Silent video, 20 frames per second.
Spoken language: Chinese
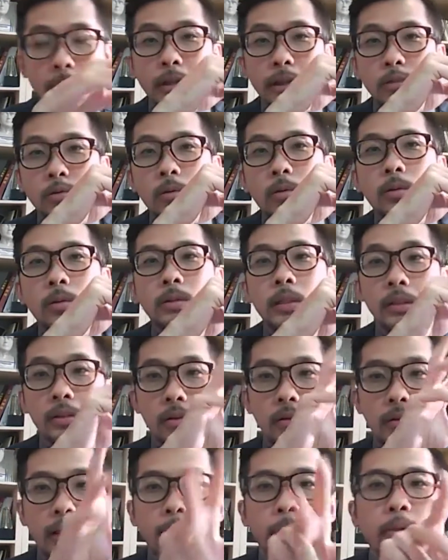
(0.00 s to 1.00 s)
是没错，但
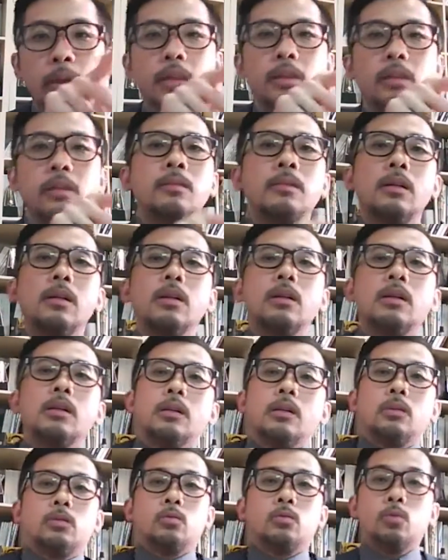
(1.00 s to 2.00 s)
是有两片的。
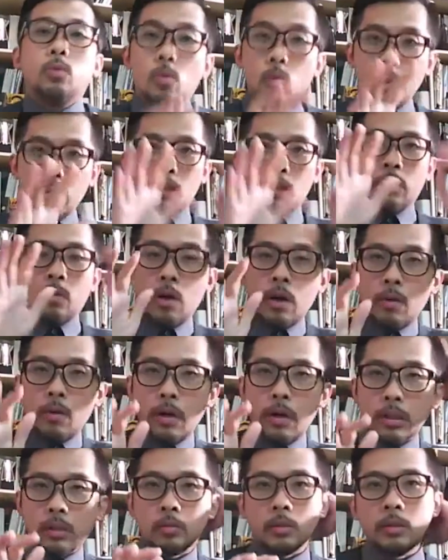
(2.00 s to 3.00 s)
如果你的万
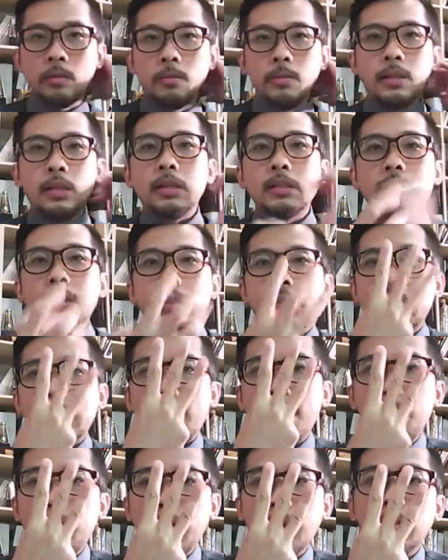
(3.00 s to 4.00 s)
花筒里面呢是
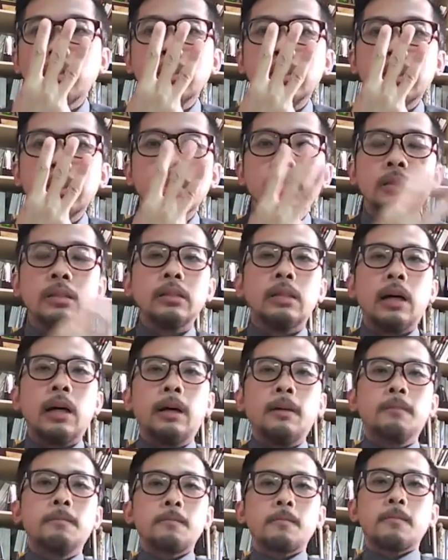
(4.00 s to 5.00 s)
三片的镜子
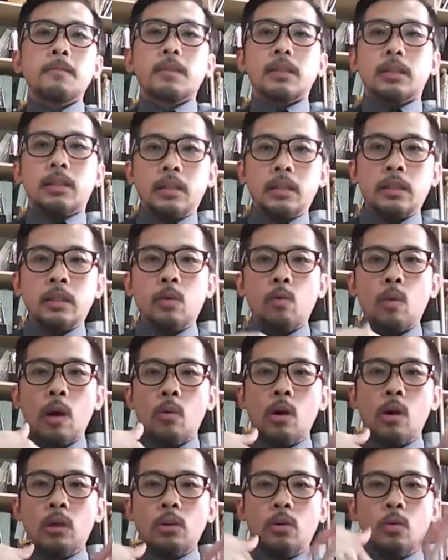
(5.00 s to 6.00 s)
啊，你的
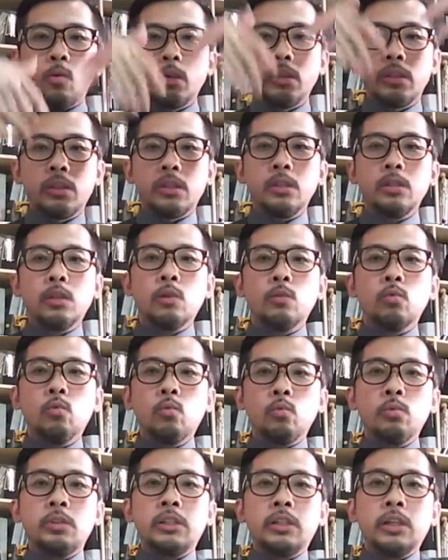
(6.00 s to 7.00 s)
万花筒会形成
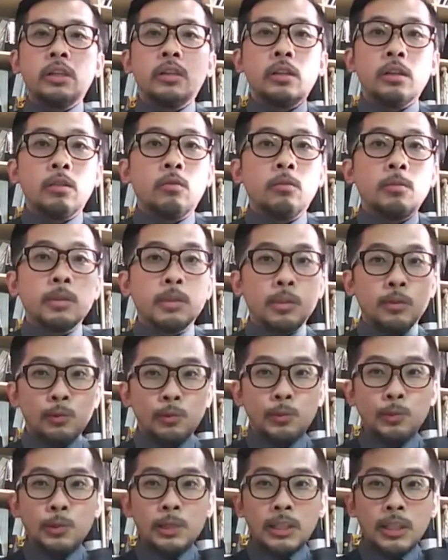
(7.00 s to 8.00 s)
无限的，我们称为
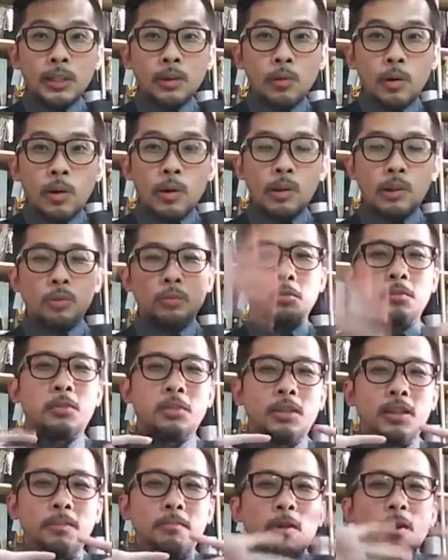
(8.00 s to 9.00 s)
无限的万花筒，就
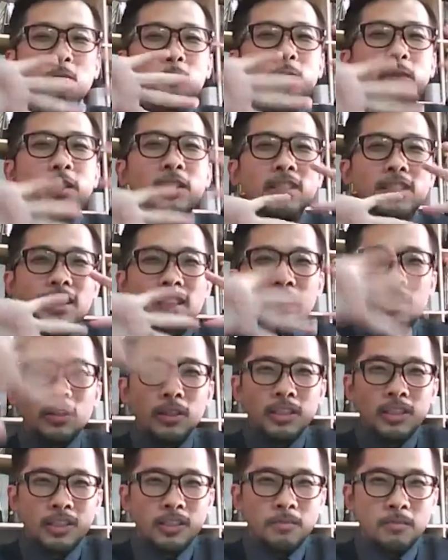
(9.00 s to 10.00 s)
是它没有边界，它
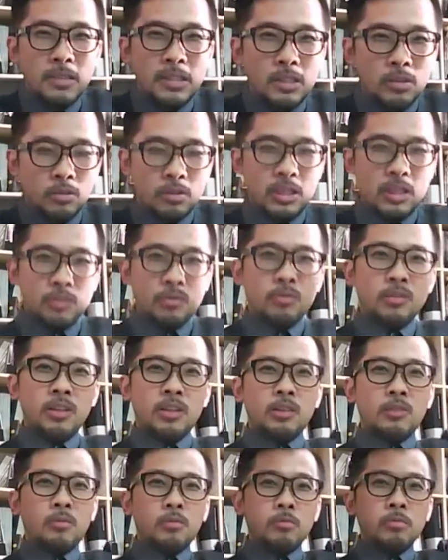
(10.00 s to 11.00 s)
会一直 m 有下去一
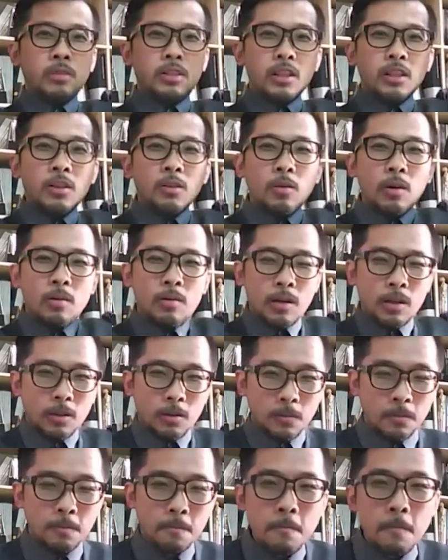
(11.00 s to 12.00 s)
个无限的万花
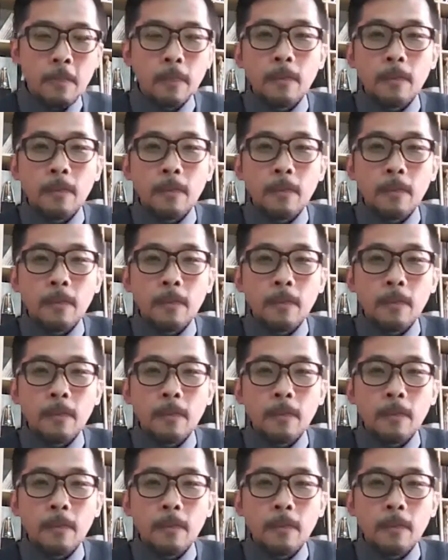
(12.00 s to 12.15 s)
筒。